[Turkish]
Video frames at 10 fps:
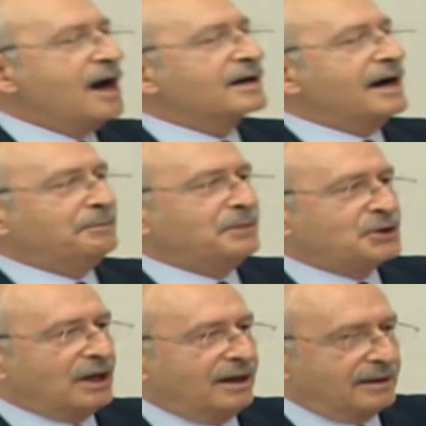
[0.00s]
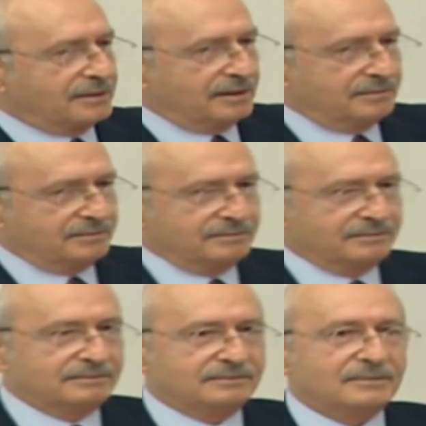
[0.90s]
garip bir şey anlatayım.
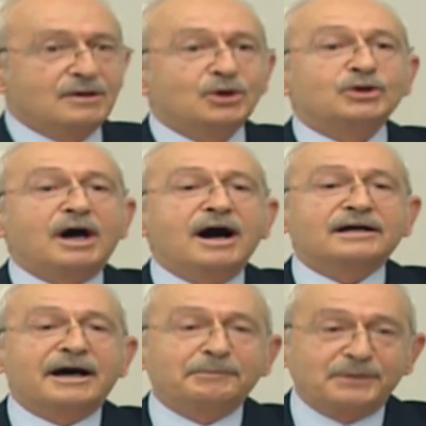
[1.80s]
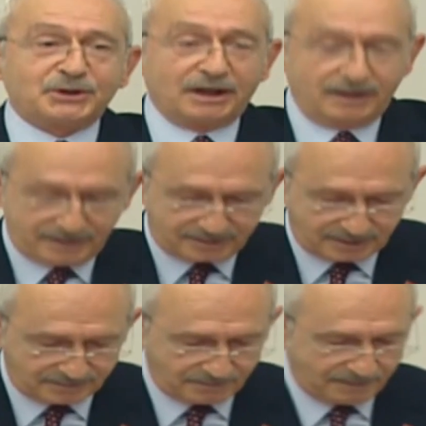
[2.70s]
Daha garip bir şey
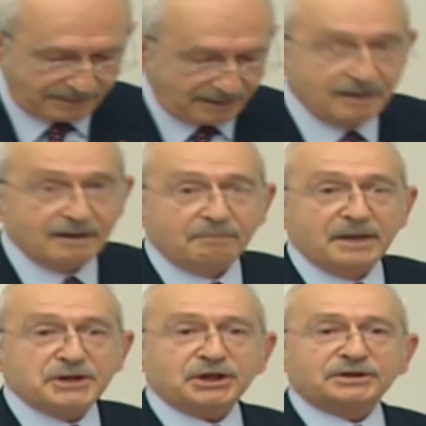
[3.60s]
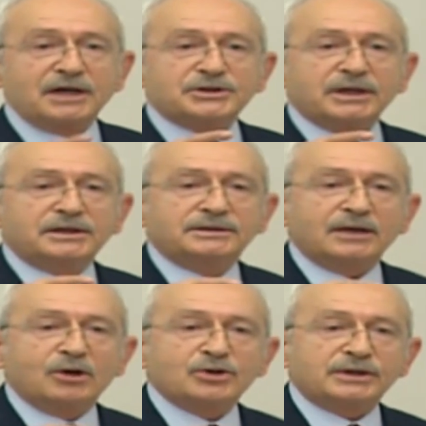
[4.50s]
anlatayım. Beşiktaş'taki
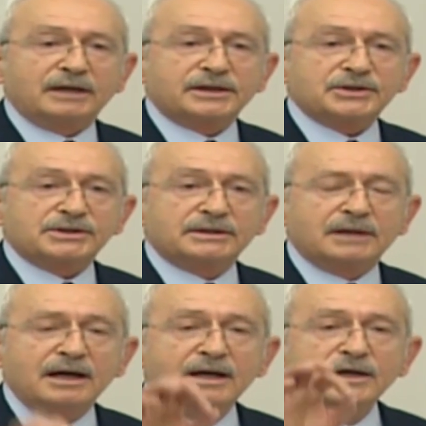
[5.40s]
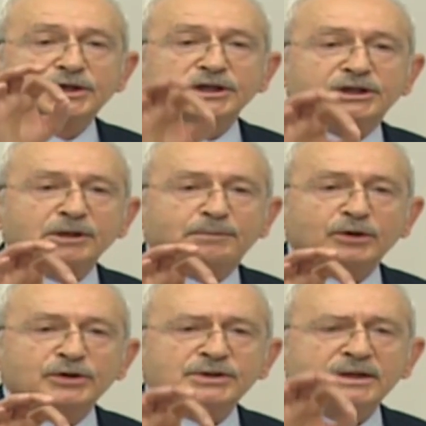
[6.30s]
terör saldırısında 40'ı
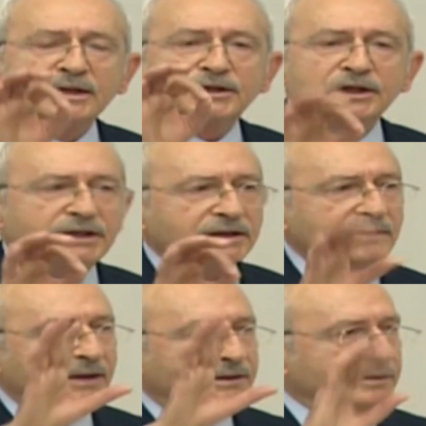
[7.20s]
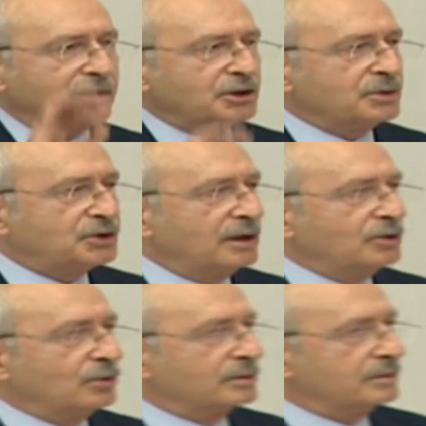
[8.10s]
polis, 47 vatandaşımız
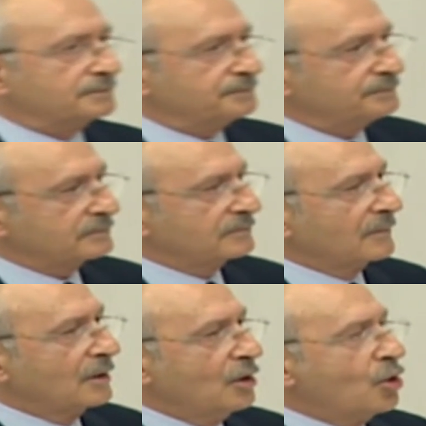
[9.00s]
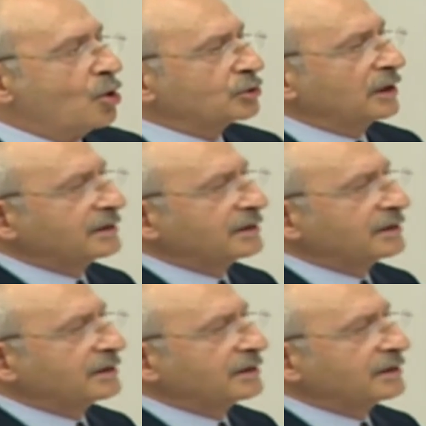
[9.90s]
şehit oldu. Orada